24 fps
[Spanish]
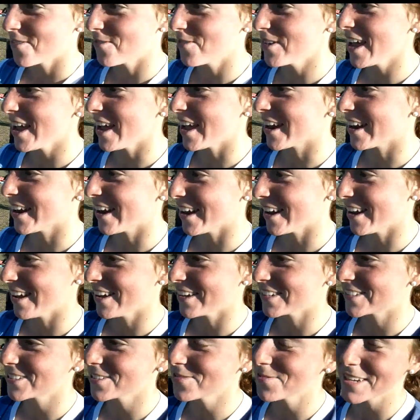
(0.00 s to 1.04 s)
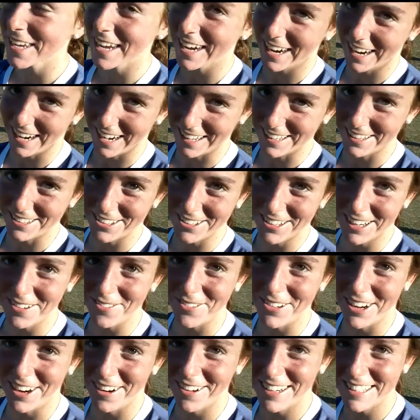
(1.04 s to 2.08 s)
Bien, eh, soy media calentora,
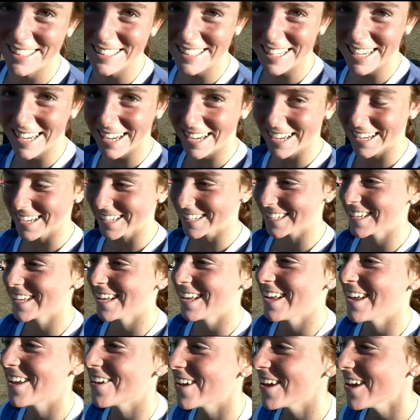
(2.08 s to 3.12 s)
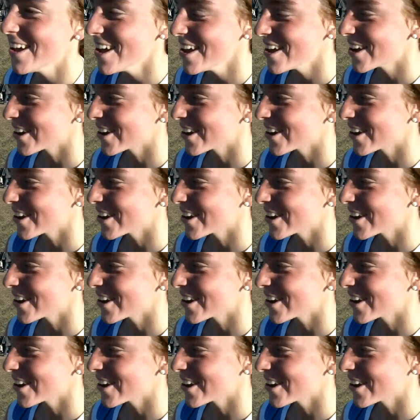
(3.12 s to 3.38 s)
pero a veces eh.